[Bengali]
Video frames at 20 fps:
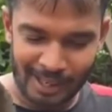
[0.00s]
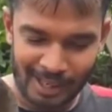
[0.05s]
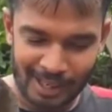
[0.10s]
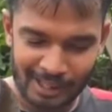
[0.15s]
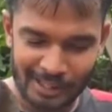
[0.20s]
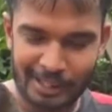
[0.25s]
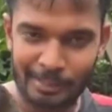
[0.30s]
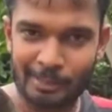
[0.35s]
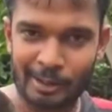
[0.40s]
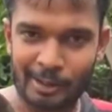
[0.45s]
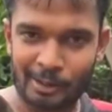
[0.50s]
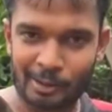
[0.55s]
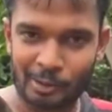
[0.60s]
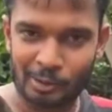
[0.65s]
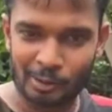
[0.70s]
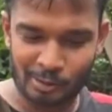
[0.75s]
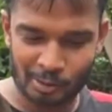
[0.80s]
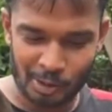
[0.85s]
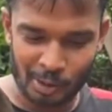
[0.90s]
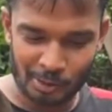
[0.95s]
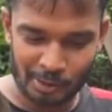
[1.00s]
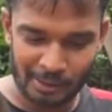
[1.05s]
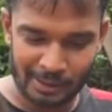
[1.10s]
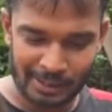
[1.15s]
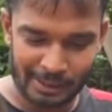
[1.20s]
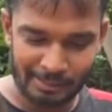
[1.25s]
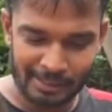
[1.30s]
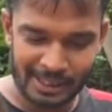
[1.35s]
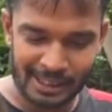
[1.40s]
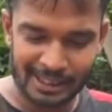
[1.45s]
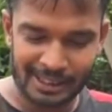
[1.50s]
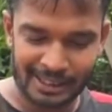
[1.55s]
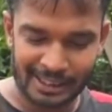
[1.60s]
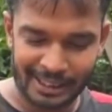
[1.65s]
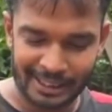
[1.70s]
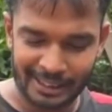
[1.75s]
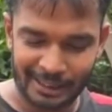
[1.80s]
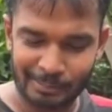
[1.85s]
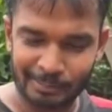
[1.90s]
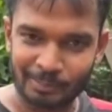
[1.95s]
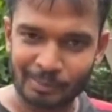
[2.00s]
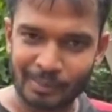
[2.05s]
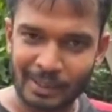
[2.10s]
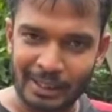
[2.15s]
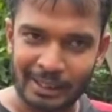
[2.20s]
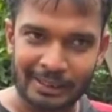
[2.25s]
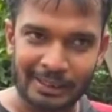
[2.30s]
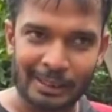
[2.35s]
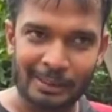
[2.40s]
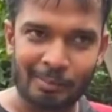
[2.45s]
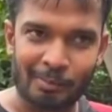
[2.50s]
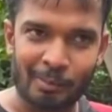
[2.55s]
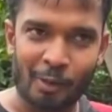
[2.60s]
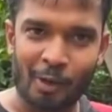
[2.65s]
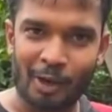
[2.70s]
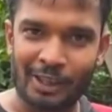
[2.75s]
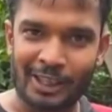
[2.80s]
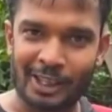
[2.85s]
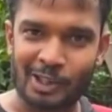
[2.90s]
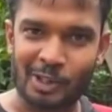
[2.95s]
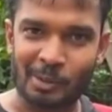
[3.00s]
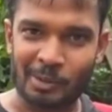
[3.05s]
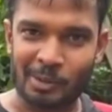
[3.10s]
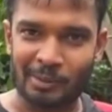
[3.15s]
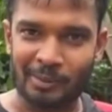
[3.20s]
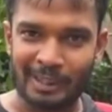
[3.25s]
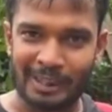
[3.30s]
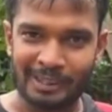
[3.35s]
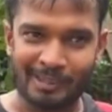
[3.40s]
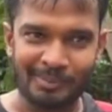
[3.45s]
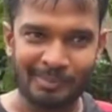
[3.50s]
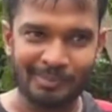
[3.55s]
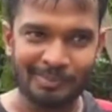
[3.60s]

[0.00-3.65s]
আর টিমের সবসময় টিমের সাথে থাকে তো এই ফলটা সবসময়